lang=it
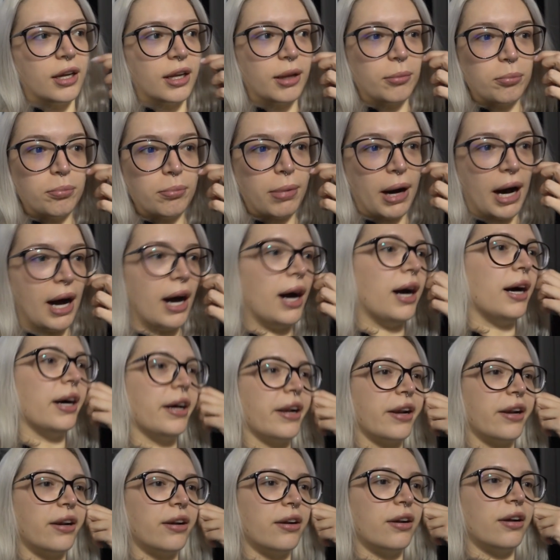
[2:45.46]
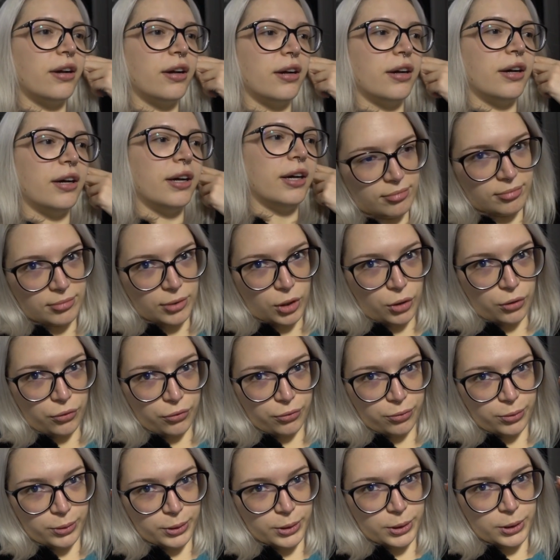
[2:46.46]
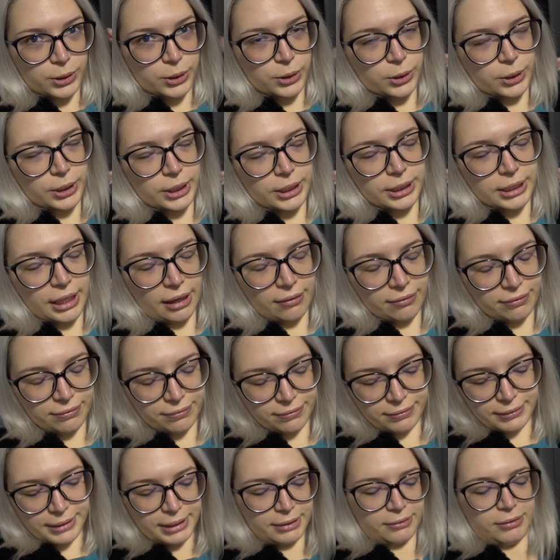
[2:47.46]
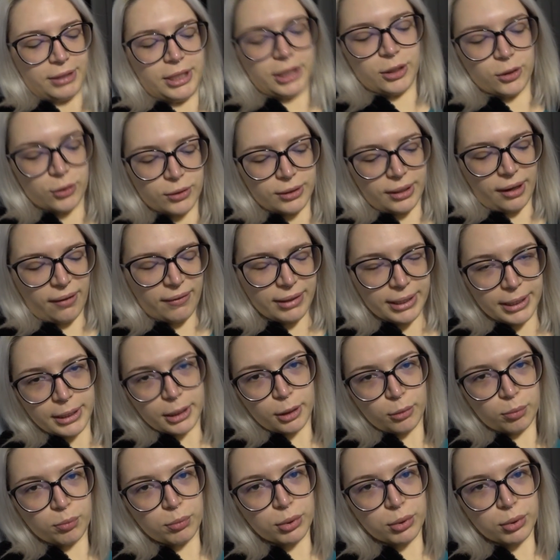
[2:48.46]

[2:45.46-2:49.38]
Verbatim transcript: i bar, confezioni da, di vino da 20